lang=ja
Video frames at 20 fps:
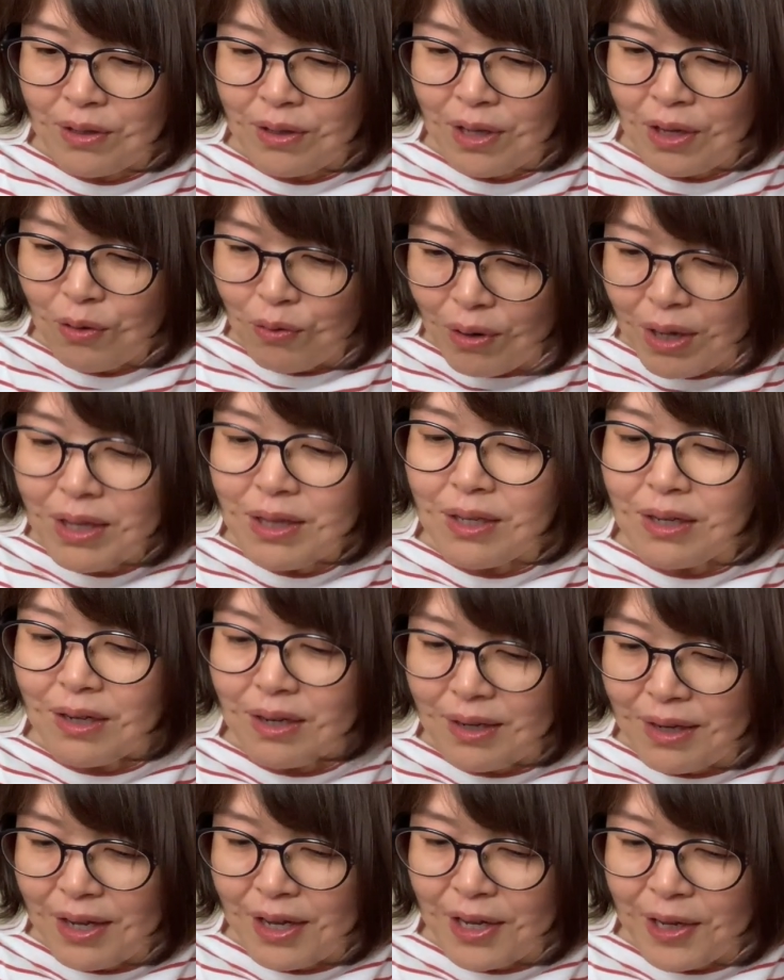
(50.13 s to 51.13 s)
結構あった
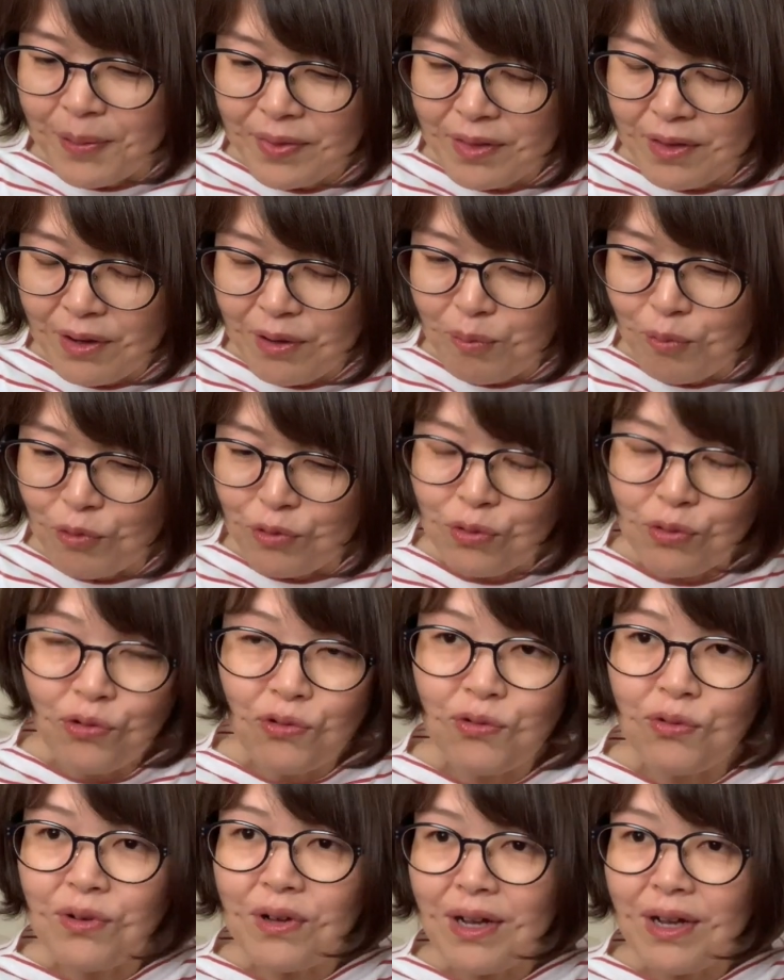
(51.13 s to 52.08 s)
からだからもう途中